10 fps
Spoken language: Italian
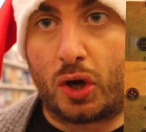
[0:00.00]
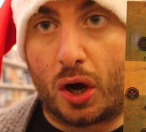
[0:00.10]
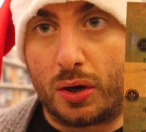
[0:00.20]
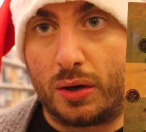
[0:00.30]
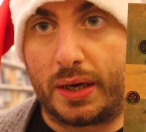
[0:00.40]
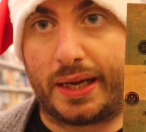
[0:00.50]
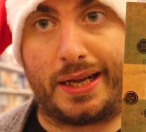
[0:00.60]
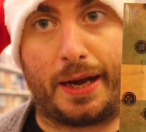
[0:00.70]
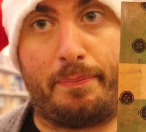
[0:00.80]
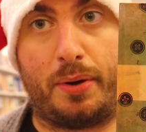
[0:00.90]
Gogol,
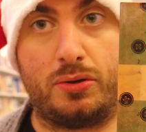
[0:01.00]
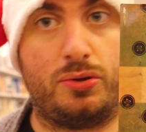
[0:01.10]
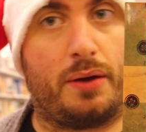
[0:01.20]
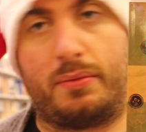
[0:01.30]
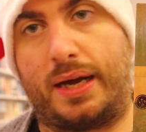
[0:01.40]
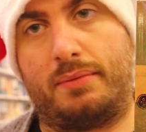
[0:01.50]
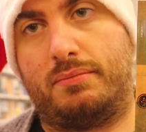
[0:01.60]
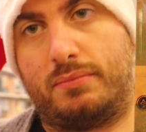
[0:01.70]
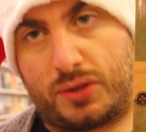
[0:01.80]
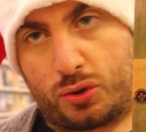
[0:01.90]
il cappotto è
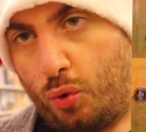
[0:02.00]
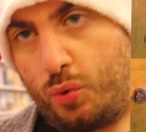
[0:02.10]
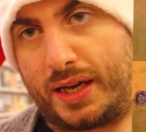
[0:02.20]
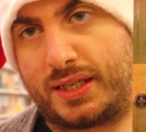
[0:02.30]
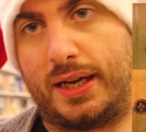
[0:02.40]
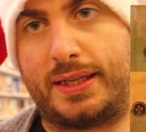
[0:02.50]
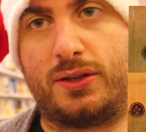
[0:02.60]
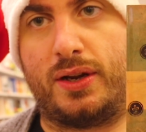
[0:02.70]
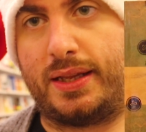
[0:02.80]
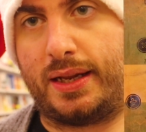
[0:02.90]
una una
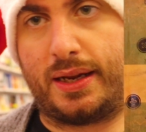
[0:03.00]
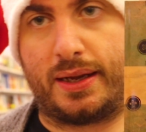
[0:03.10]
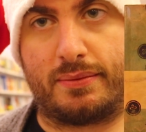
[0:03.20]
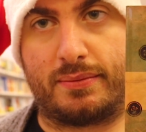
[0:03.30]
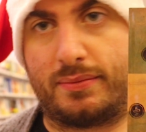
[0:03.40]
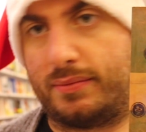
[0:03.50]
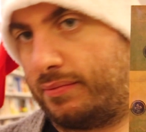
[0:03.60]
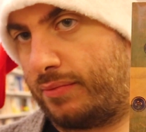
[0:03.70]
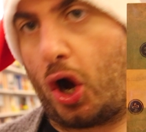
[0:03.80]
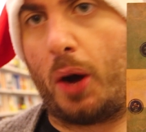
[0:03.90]
selezione delle
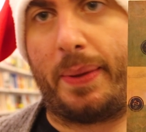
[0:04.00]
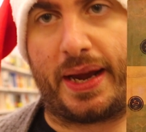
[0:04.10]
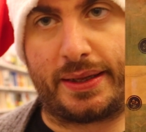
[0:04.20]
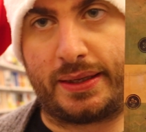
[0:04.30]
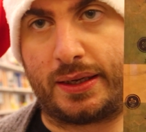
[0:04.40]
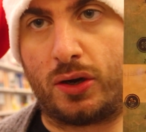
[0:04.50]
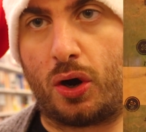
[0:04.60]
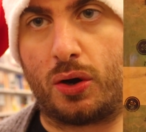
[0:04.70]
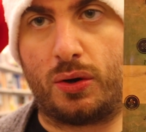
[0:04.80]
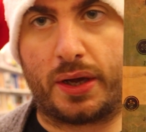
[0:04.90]
opere di
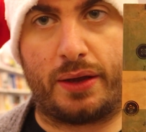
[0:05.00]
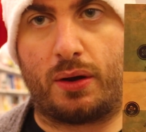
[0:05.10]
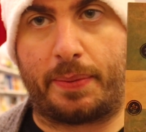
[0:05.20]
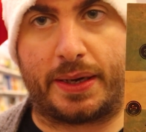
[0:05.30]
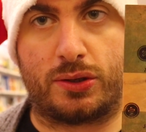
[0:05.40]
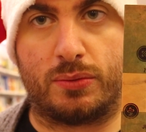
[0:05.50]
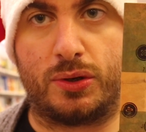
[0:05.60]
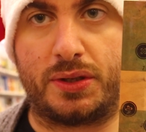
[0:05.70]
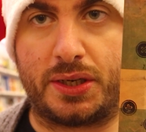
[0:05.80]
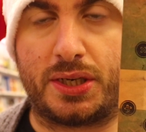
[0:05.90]
Gogol che io apprezzo
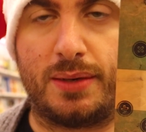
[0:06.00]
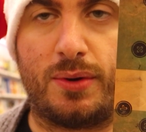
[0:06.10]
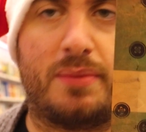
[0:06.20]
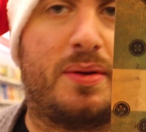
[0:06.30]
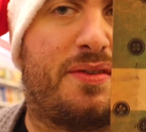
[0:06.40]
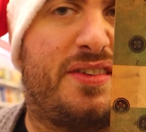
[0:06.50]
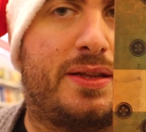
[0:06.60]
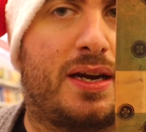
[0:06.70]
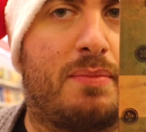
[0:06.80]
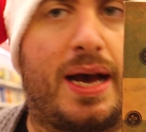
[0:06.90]
moltissimo, la mia
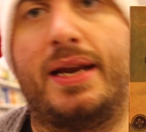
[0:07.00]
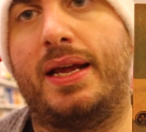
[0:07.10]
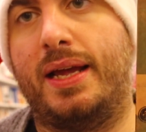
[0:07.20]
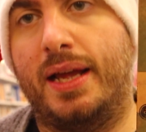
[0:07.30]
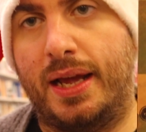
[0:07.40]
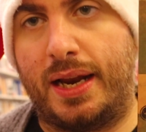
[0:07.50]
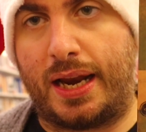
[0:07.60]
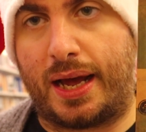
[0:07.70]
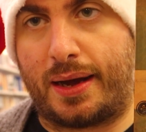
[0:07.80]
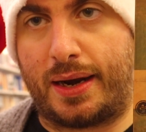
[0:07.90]
preferita rimane
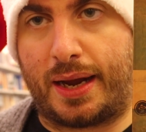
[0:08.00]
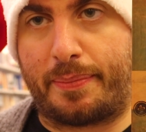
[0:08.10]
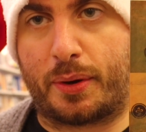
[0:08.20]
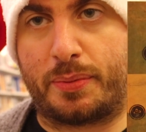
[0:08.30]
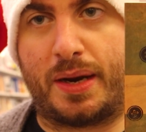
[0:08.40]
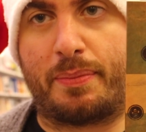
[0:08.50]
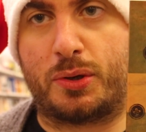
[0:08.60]
la, la, la